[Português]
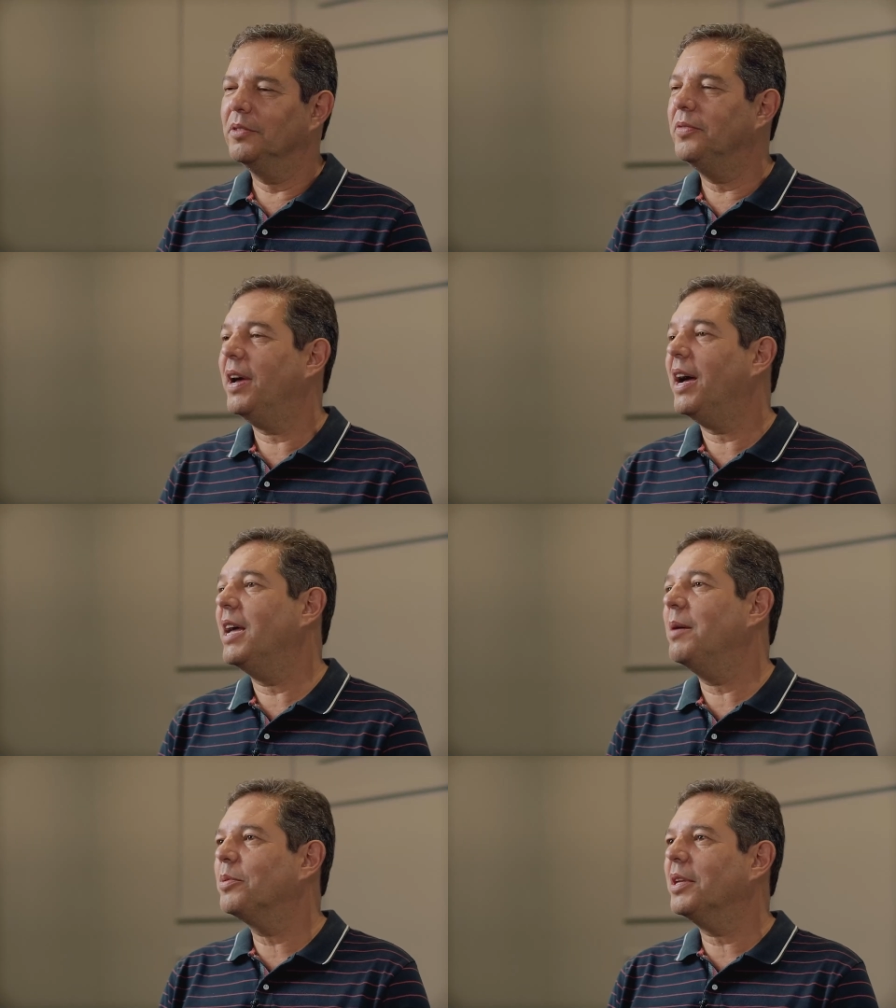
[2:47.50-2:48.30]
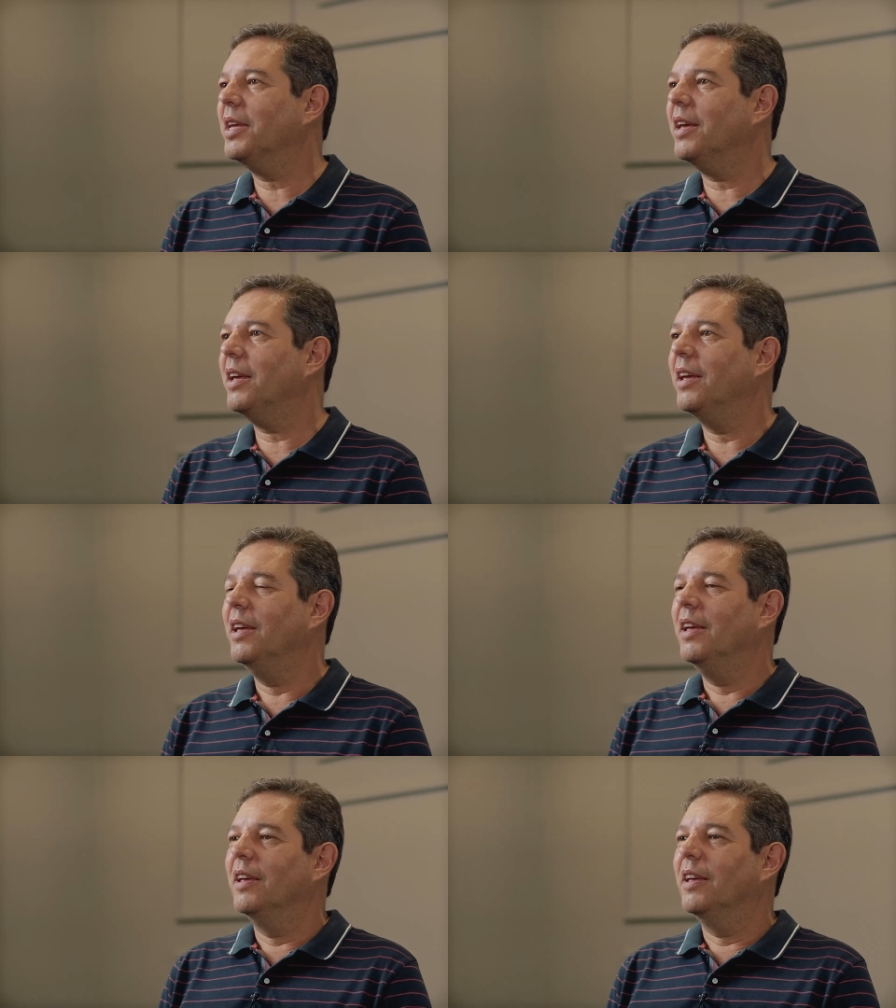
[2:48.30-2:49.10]
tive, ah, é porque
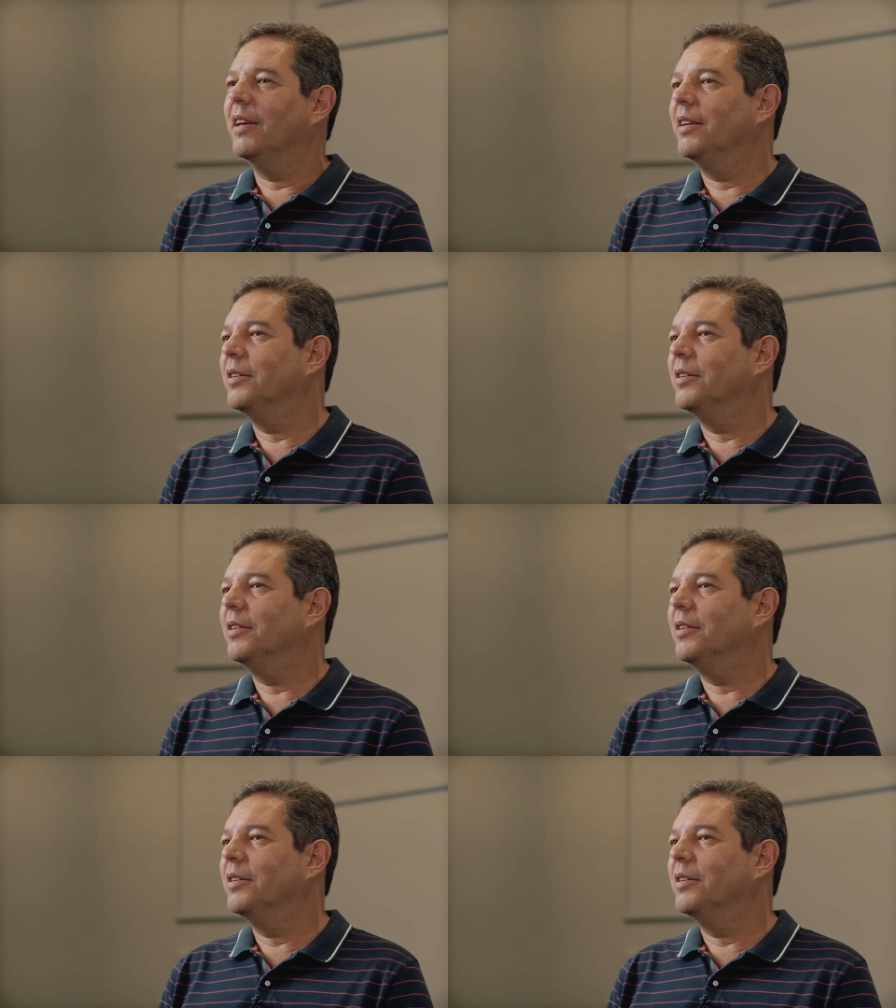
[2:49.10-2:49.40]
eh,